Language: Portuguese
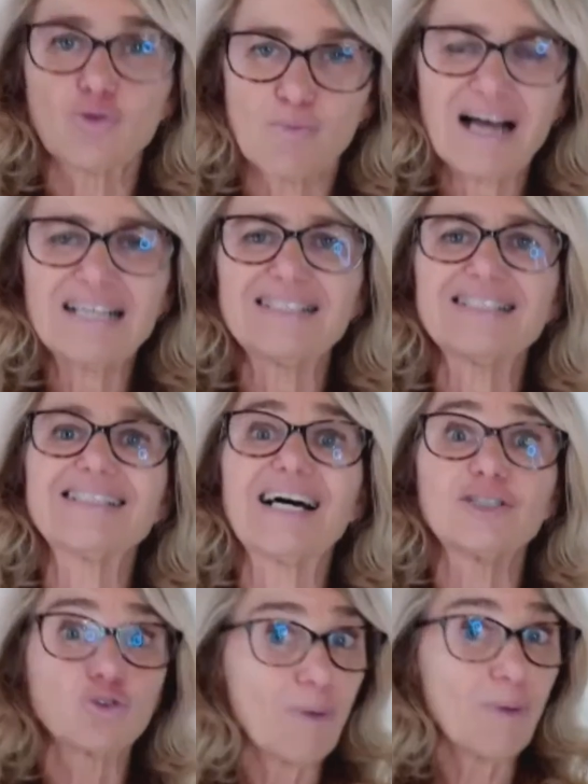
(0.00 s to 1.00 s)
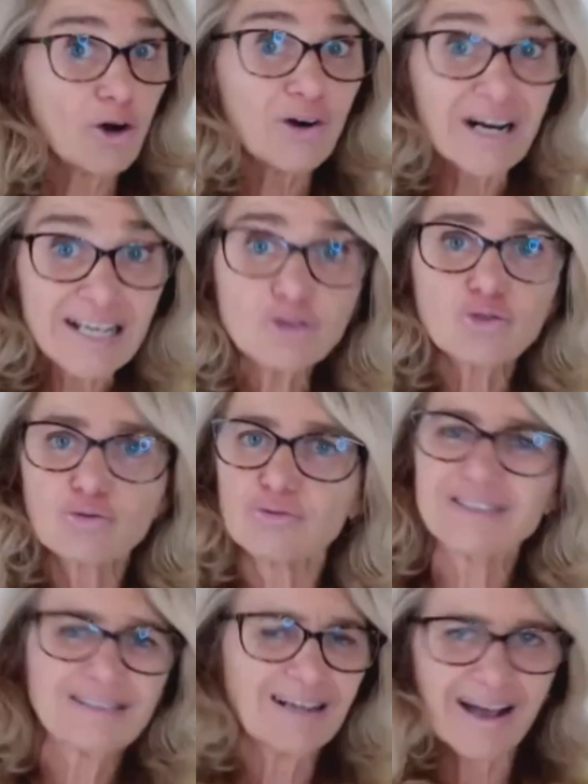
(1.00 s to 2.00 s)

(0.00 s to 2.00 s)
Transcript: com mais idade, com maior risco